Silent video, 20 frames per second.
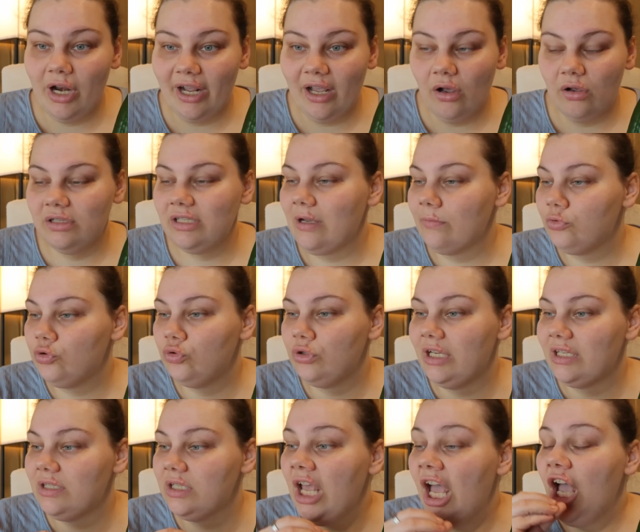lecker aus. Hab schon
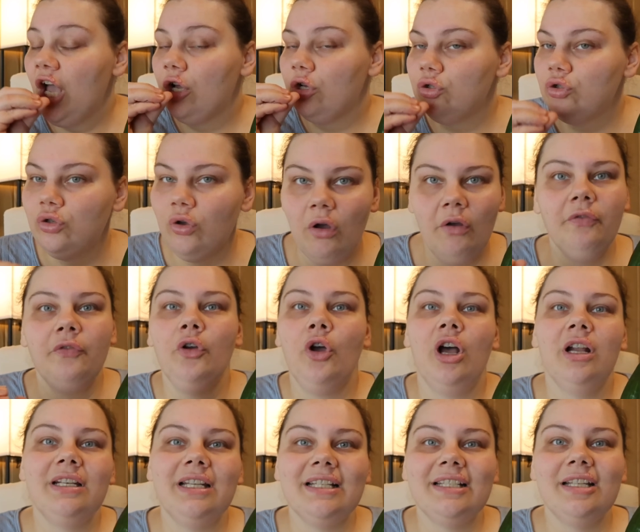jetzt so oft
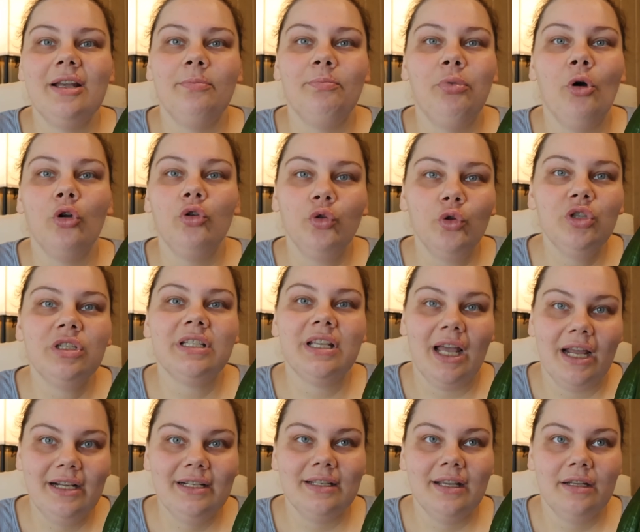gehört, dass der pornös
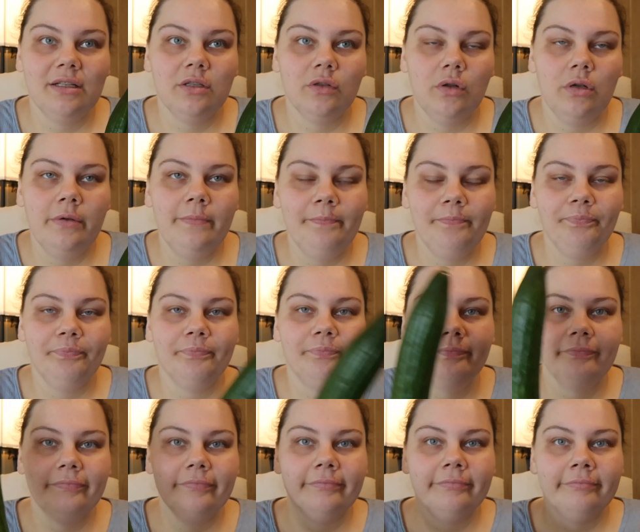geil sein soll
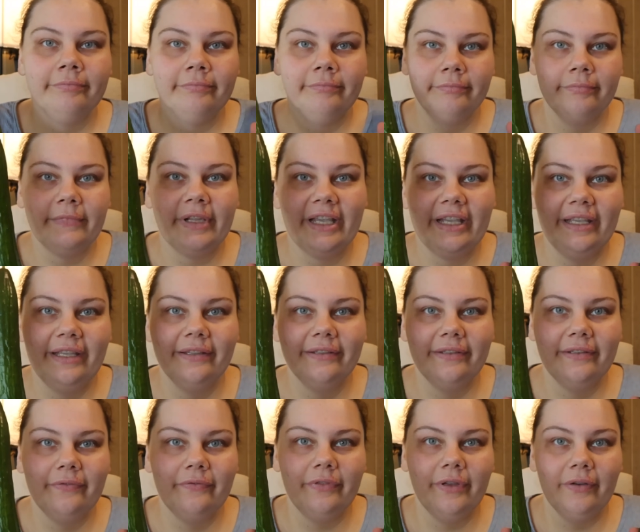hier
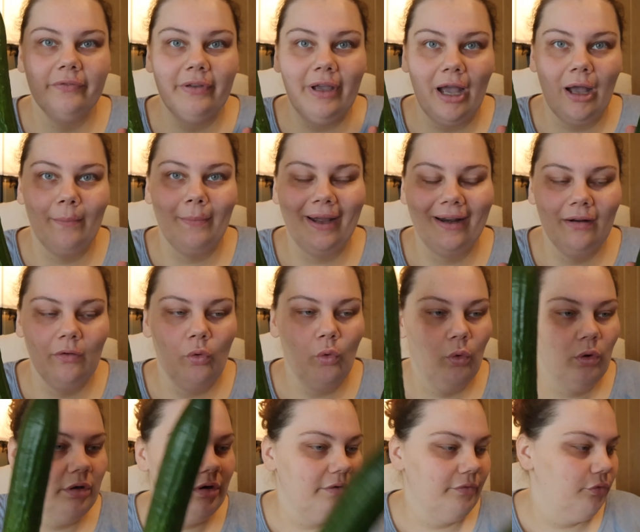sind wir. Wir haben eine
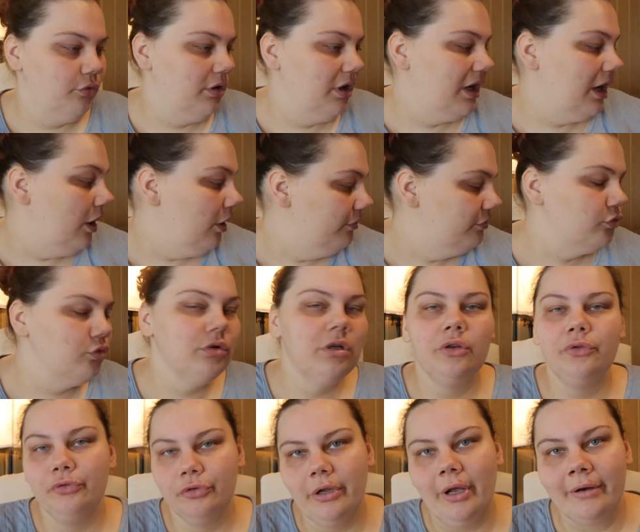Gurke dafür gekauft und
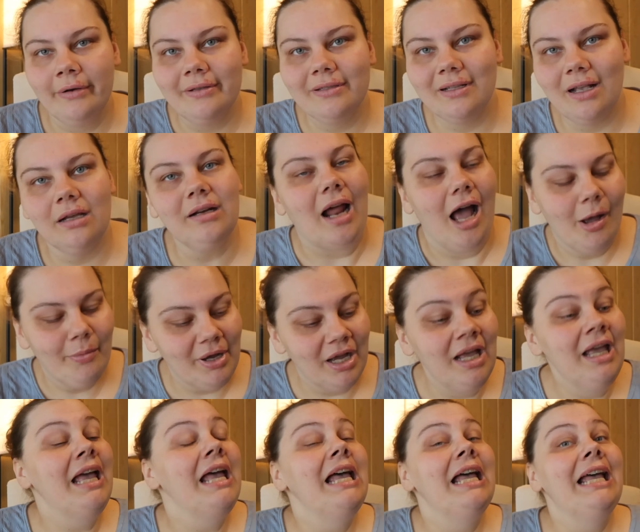natürlich andere Sachen, aber
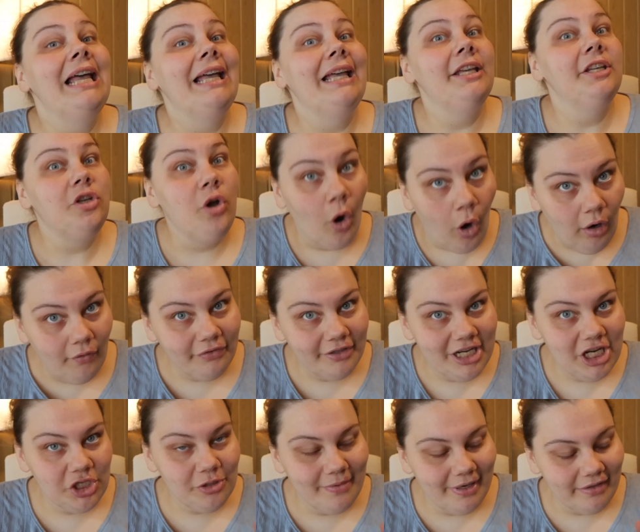ich hoffe,
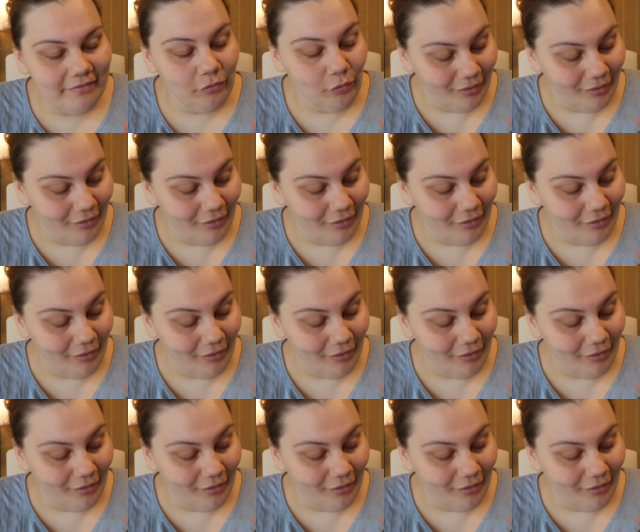der schmeckt